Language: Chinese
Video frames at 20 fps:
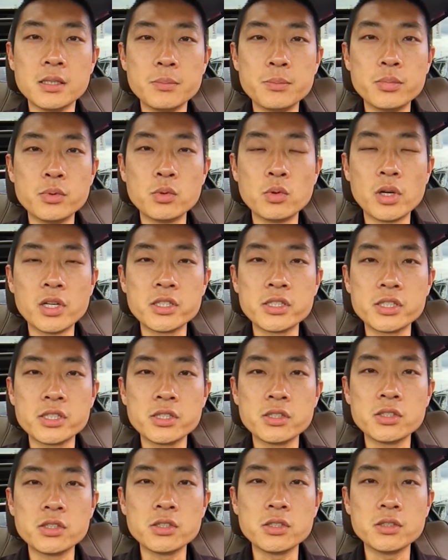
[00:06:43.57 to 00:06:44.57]
不管
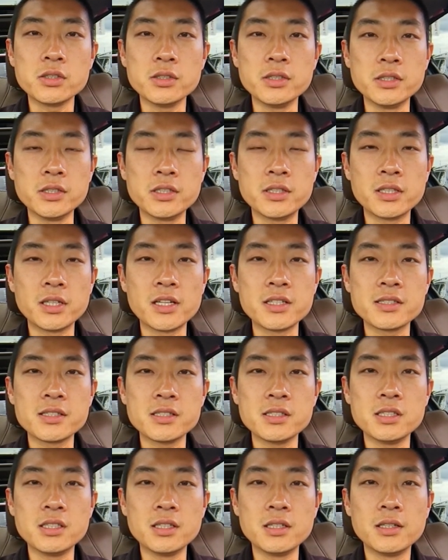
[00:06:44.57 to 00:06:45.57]
是以克莱
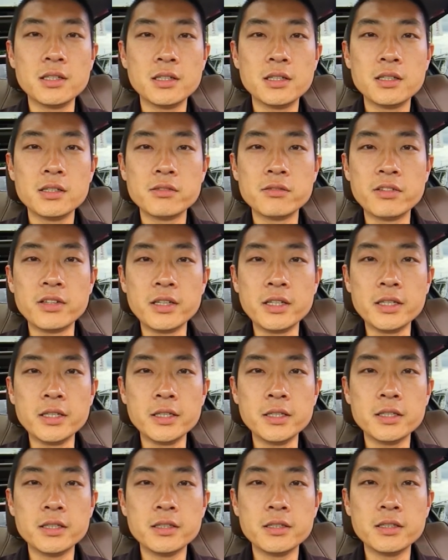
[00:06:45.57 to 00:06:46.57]
斯勒
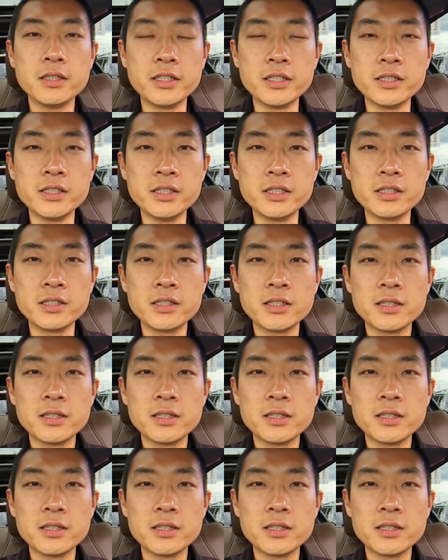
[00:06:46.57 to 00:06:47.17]
为领引，